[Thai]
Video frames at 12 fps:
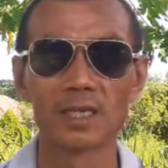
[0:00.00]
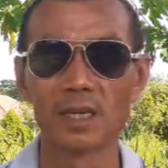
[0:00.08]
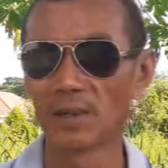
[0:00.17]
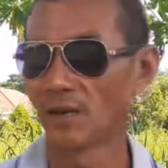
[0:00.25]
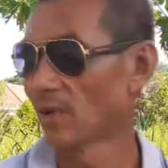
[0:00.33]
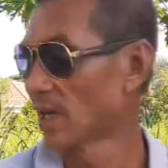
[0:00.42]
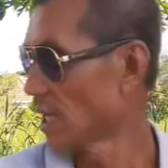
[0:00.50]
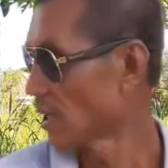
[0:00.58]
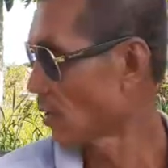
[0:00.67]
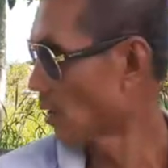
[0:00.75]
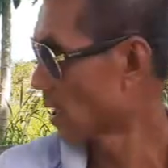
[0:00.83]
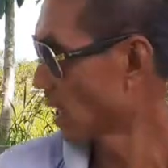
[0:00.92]
สำหรับวันนี้
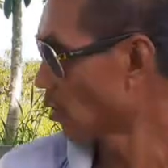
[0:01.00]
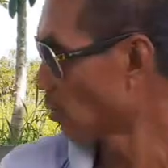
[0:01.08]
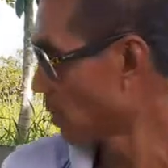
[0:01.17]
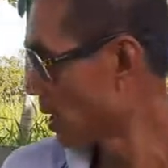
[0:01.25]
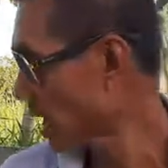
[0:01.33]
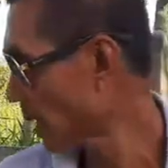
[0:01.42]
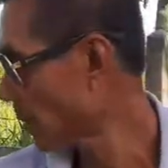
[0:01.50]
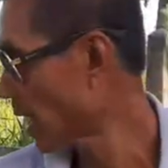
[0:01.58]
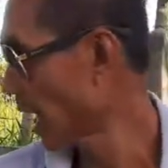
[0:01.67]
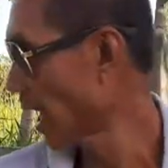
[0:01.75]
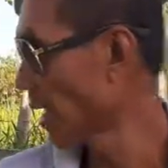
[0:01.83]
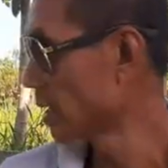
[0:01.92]
ก็ได้ลงมือทำ
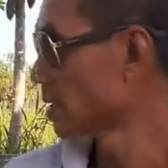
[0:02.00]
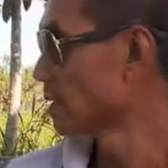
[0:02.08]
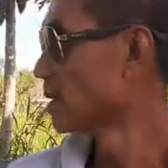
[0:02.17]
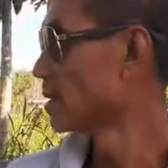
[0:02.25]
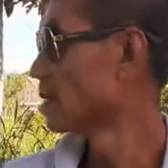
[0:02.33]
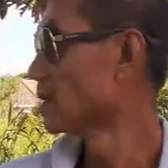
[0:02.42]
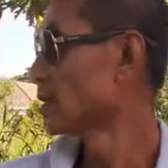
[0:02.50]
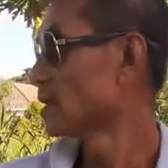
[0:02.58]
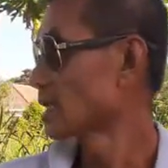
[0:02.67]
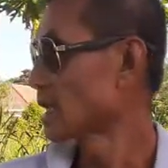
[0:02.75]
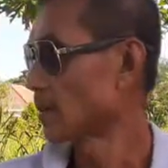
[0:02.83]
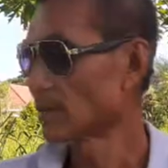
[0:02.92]
แค่
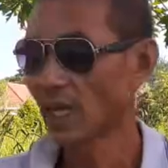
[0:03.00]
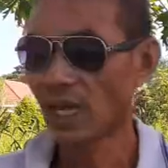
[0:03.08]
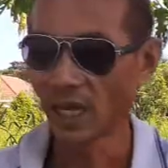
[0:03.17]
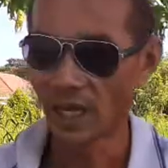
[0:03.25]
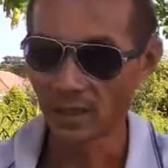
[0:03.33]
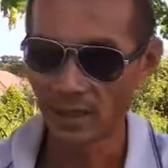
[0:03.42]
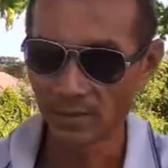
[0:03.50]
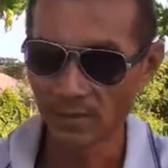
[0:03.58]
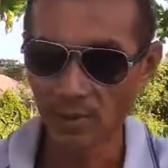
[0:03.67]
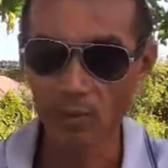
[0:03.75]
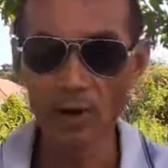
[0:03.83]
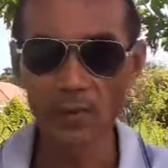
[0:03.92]
ทำแค่ป
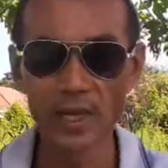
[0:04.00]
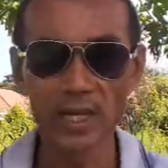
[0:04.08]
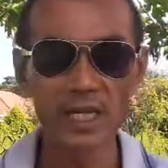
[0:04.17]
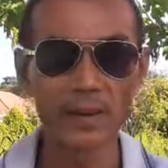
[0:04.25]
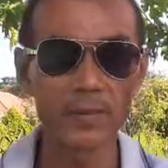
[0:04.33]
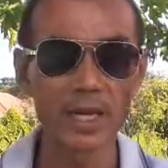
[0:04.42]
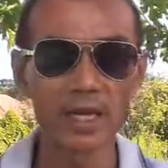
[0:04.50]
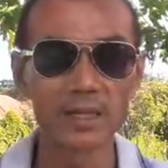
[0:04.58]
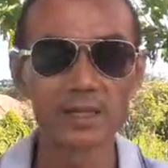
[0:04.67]
ระกอบเองทำเอง